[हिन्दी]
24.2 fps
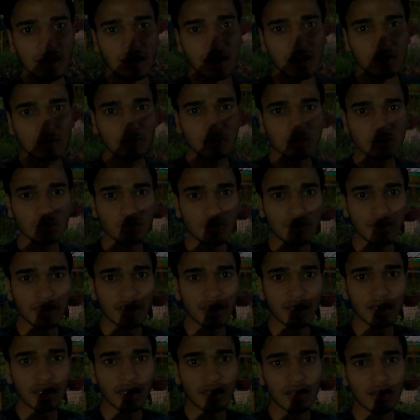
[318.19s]
रात हो चुकी
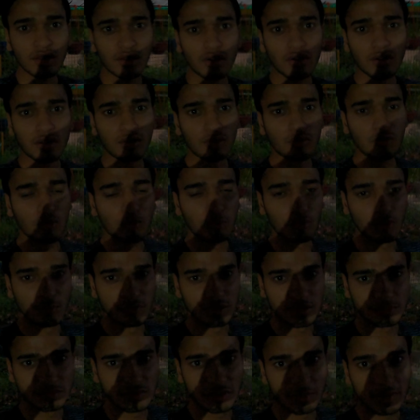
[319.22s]
है और
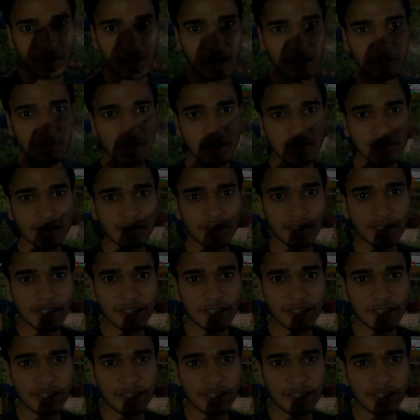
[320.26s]
गोप्रो में सबसे बेकार बात ये